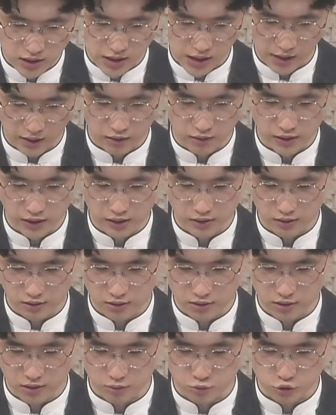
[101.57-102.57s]
재건한
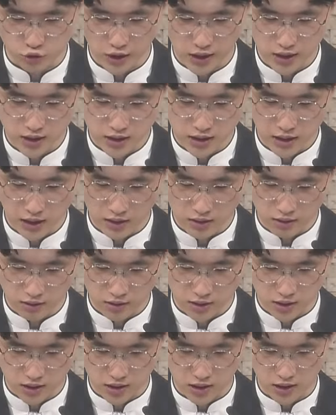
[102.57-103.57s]
것처럼 우리의 신앙
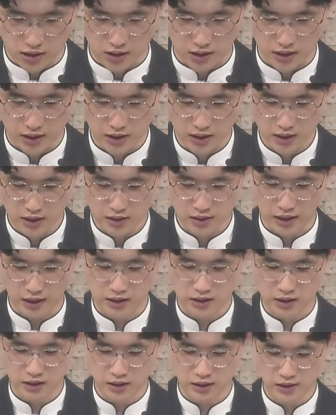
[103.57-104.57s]
역시
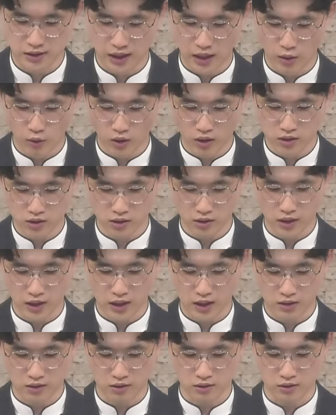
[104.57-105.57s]
다시 세워져야
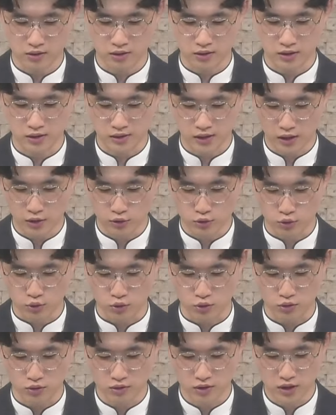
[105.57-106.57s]
할 것들을
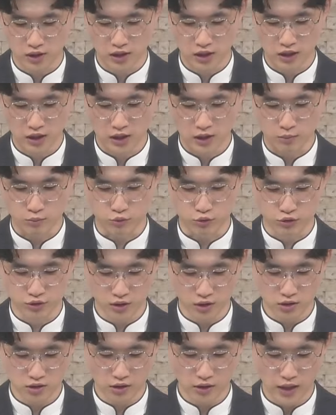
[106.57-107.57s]
세우고
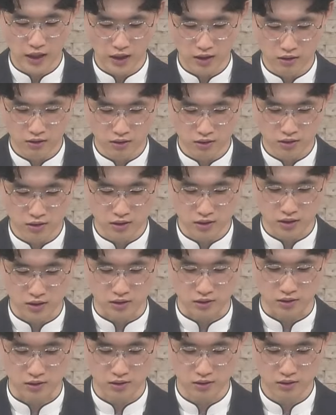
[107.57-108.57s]
무너져야 할
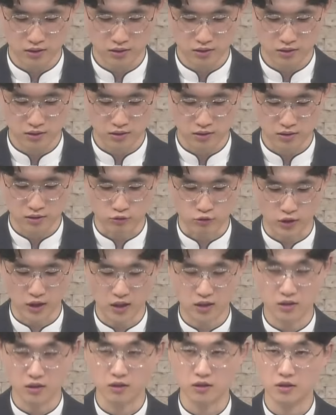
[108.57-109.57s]
것들은 우리가
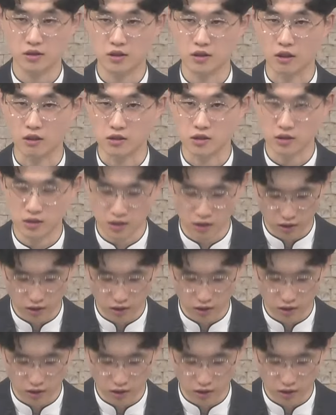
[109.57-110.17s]
그것들을 여전히